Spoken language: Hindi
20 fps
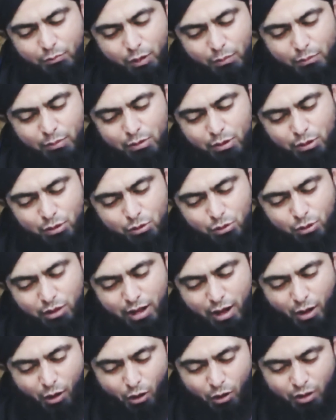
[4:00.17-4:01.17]
मोहम्मद
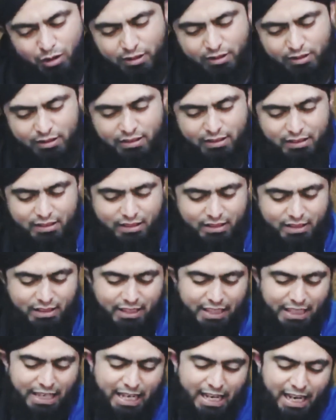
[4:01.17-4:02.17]
रसुल्ला
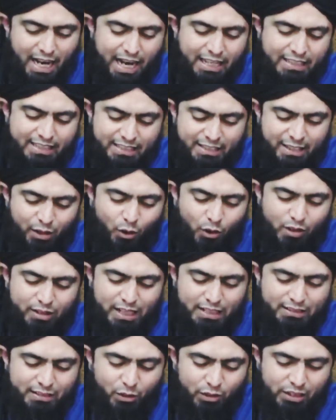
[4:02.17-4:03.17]
और यह आयत किधर और
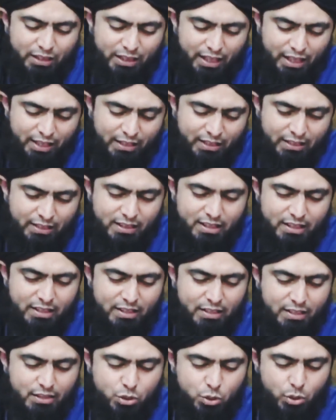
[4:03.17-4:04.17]
नाजल हुई है
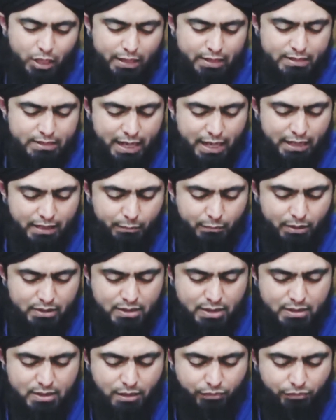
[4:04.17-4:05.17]
सूर्य निसायत नंबर
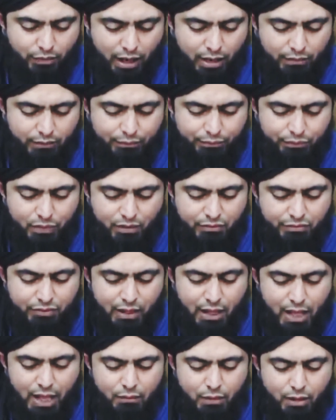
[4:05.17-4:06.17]
सिक्सटी फाइव
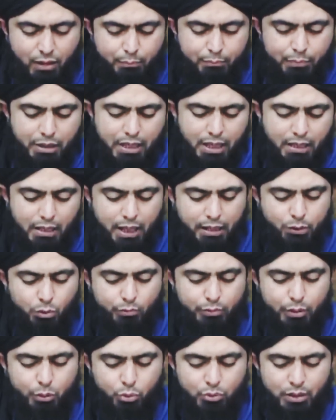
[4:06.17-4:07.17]
फला व रब्बी का ला
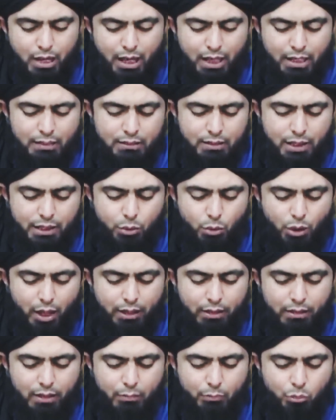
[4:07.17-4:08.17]
की हत्ता
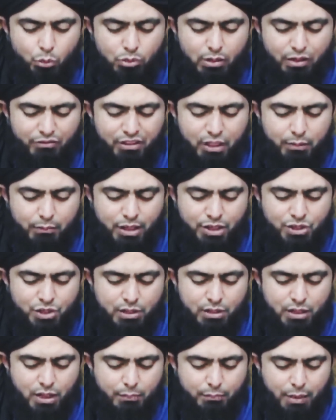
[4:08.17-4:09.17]
का फीमा
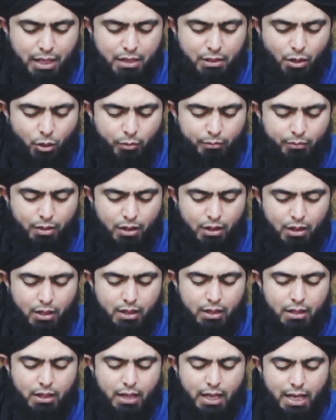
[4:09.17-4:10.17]
शजरा बई बैनहुम
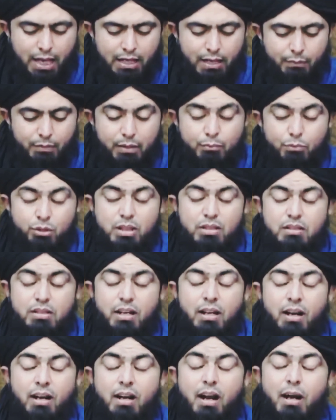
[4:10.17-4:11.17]
ए नबी मुझे
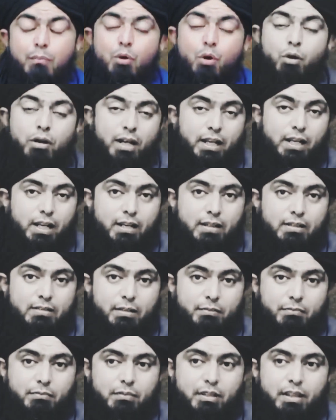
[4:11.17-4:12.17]
तेरे रब होने की
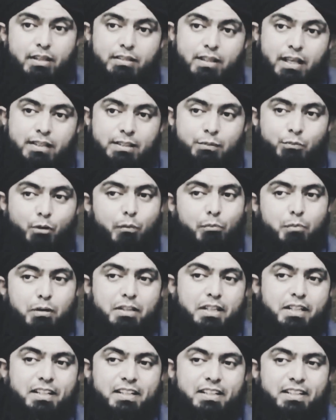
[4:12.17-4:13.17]
कसम ये दादे
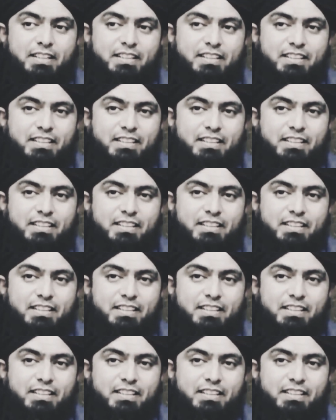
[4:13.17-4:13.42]
मोहब्बत देखिए